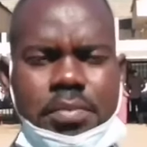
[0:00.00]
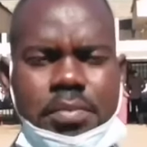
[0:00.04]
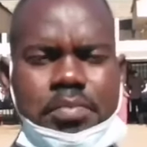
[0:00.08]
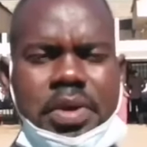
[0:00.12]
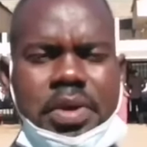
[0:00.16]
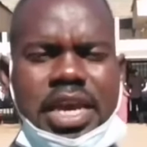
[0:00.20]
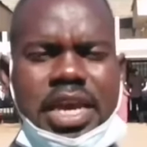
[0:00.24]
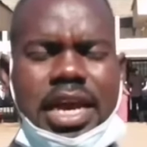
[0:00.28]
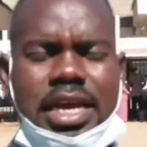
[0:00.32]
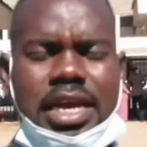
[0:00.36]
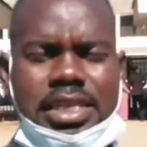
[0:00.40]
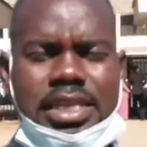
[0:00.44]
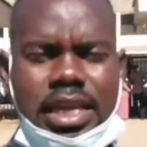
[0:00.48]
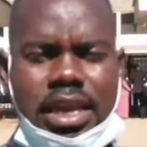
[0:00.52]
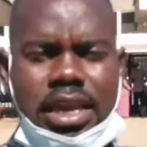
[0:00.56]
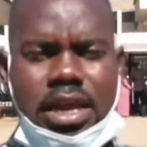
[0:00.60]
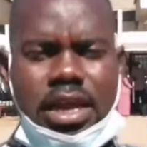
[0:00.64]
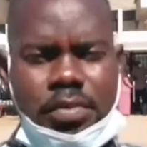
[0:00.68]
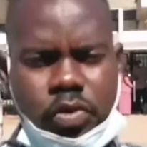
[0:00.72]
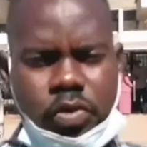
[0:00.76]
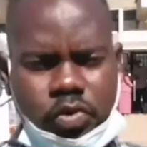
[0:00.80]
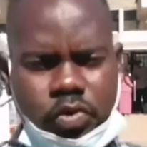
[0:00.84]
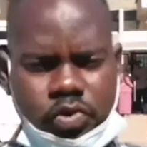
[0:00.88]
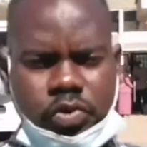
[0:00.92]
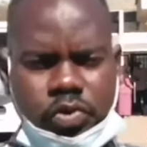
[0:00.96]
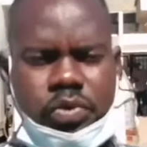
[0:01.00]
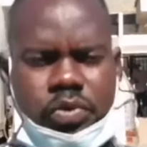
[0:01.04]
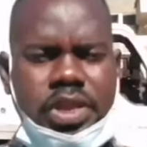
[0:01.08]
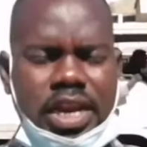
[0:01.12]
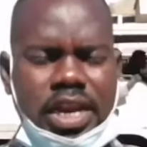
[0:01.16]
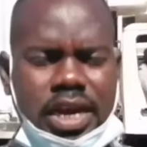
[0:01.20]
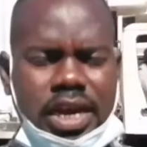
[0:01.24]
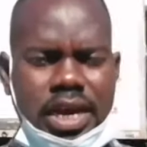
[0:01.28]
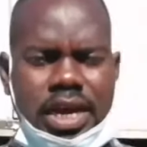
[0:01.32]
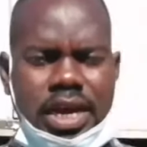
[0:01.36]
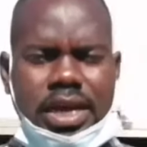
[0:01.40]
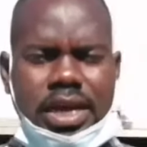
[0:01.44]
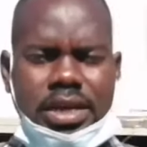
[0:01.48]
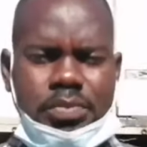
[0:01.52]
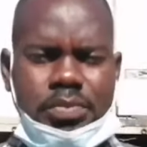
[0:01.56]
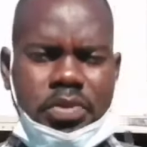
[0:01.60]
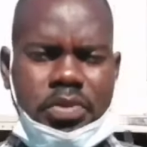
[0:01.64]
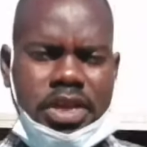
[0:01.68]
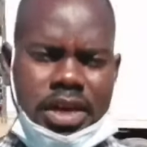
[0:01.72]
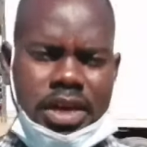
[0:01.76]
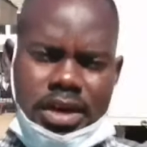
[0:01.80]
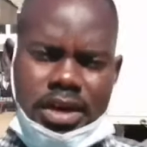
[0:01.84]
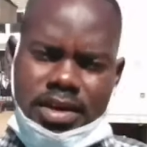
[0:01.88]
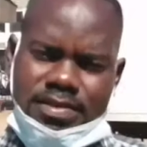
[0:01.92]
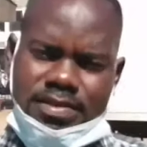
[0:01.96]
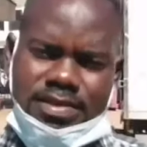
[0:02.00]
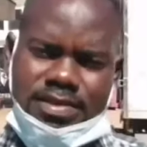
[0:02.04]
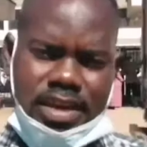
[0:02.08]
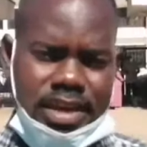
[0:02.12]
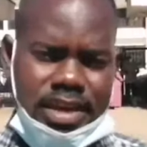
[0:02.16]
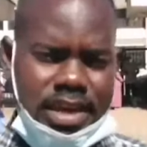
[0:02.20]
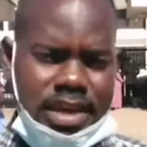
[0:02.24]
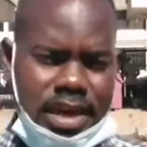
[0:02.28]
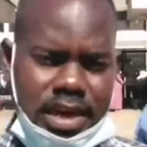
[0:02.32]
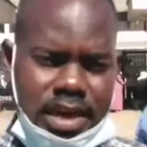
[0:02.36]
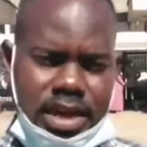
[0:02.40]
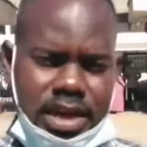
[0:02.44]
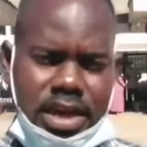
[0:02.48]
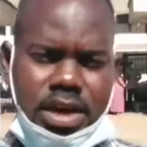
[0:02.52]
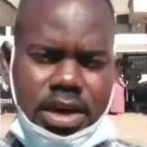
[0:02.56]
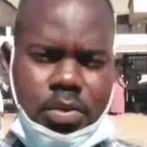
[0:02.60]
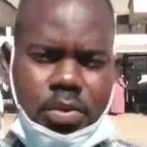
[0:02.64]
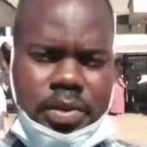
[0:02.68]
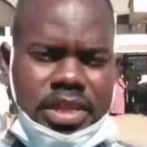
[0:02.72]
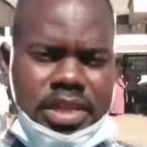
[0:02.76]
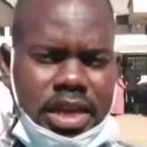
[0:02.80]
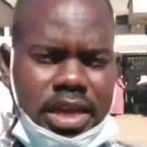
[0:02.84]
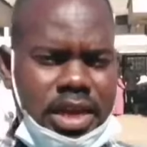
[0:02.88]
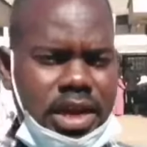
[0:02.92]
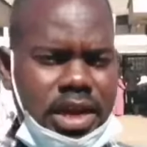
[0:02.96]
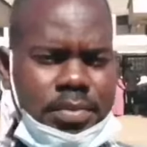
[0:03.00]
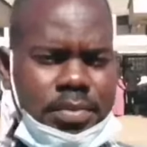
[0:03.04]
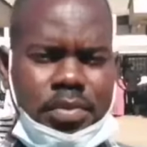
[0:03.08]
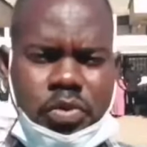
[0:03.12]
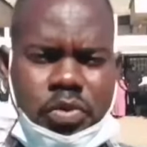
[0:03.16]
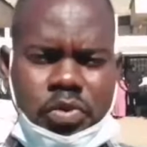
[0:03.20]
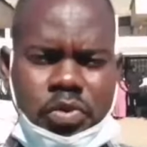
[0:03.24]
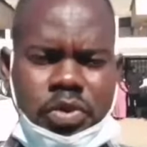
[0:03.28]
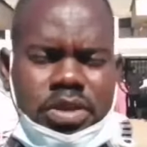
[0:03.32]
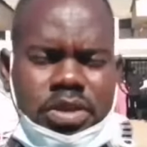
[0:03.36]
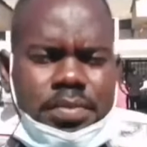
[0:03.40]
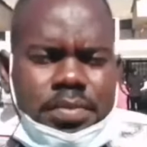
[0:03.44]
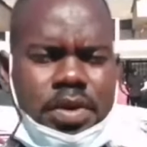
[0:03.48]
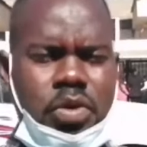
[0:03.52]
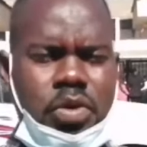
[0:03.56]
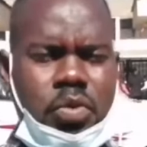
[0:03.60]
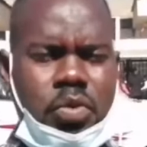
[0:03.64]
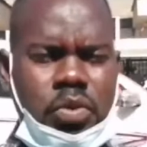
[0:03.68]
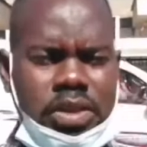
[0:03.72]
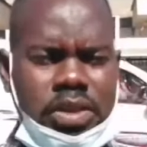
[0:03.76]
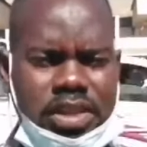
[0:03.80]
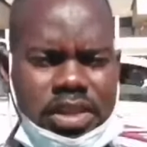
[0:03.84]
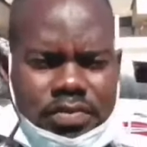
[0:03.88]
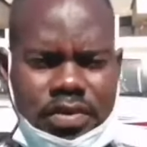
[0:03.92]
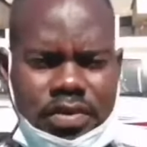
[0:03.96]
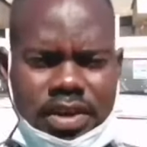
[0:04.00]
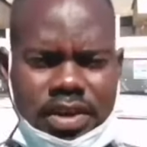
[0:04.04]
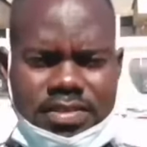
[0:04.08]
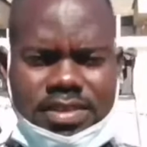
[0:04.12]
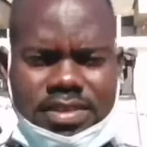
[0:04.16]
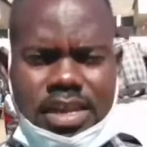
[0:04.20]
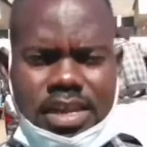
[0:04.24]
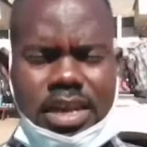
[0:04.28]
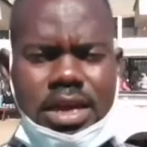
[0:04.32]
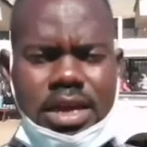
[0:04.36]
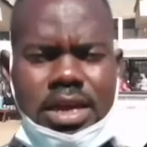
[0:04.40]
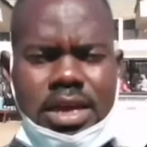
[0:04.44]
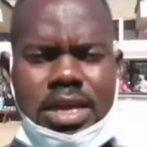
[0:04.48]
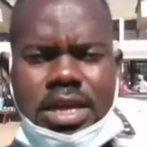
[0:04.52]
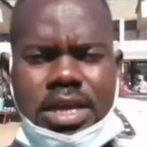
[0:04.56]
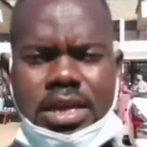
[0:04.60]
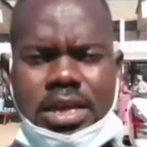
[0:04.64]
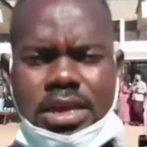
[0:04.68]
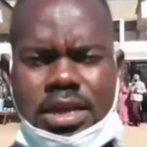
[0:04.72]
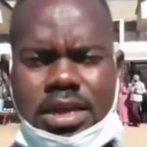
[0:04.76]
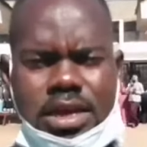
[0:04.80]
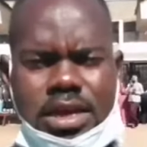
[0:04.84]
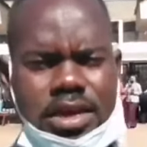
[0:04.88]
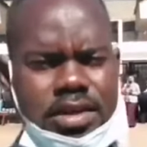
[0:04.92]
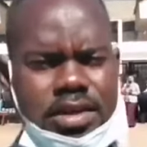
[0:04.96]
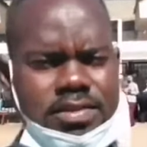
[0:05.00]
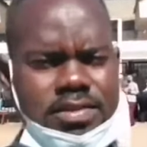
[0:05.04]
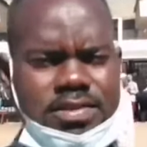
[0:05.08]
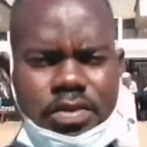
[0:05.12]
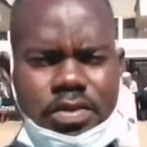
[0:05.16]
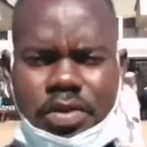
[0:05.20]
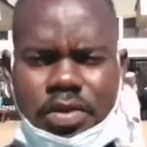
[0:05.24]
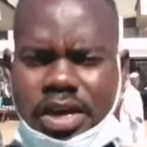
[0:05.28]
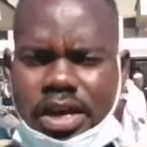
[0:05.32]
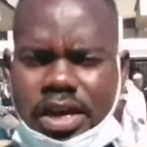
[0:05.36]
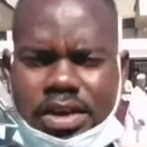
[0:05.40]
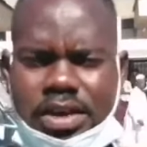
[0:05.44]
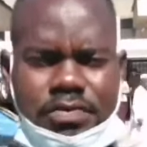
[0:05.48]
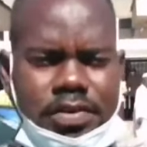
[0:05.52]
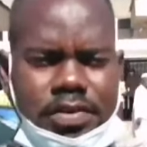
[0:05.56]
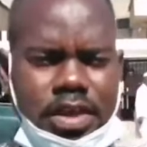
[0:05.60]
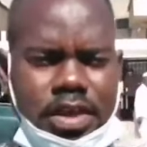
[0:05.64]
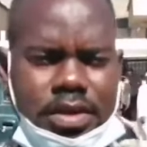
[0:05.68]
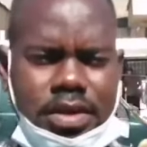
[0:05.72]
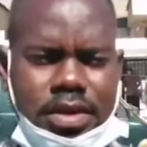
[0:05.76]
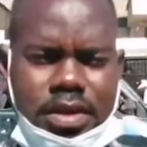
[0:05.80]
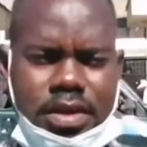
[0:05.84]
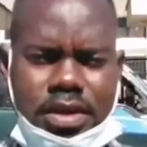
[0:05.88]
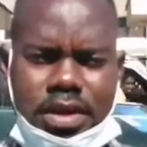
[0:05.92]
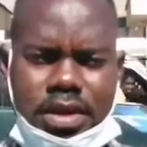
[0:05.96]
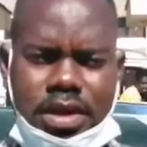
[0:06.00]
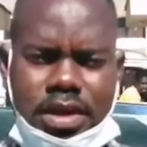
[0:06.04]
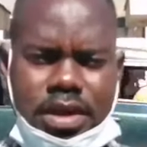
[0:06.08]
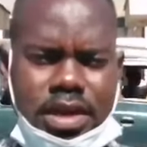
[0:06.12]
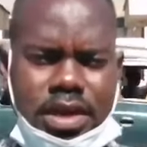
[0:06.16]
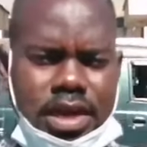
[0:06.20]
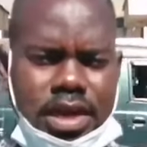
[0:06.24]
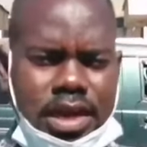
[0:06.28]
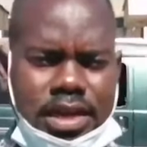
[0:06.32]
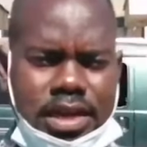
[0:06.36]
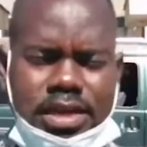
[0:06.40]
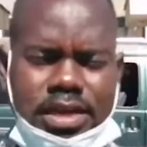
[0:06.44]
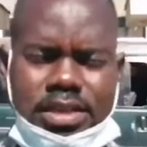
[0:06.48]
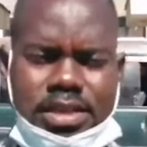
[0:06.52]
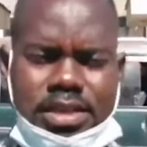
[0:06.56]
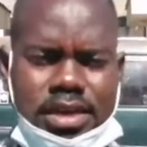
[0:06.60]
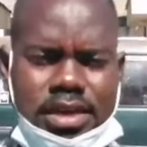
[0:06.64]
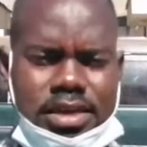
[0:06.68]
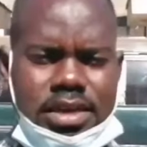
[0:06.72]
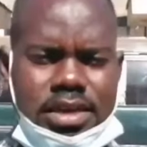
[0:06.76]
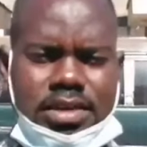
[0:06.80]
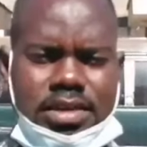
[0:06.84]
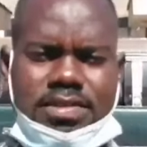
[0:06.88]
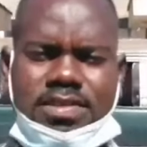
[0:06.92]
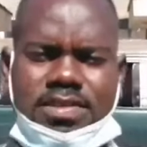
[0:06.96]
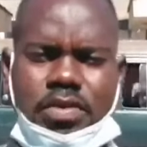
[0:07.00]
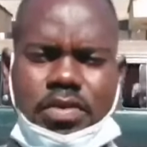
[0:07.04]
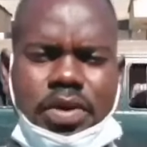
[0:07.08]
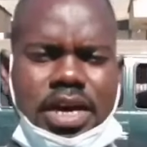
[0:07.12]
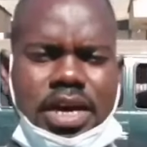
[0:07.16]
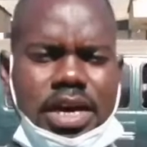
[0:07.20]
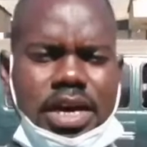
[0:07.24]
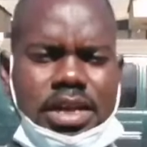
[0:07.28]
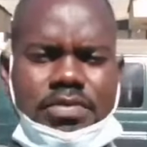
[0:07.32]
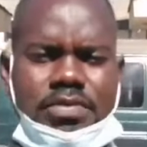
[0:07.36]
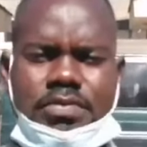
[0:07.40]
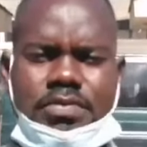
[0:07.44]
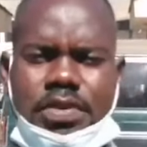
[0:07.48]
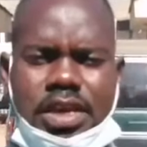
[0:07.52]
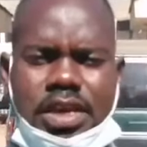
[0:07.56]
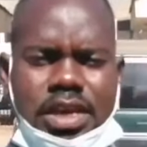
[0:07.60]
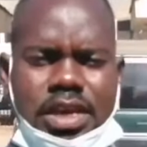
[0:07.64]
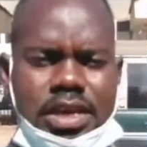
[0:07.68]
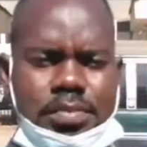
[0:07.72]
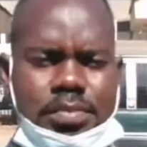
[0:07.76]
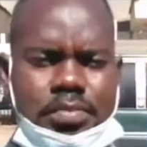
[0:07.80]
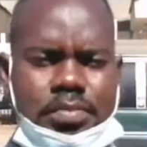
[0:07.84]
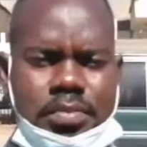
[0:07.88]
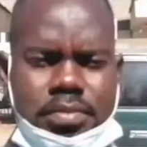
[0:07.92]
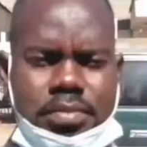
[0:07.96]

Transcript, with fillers: بأدلة موجودة الآن يمكن الناس ترجع عليها وبتلقاها موجودة بكل تفاصيلها آه، سواء في آه، الإنترنت سواء في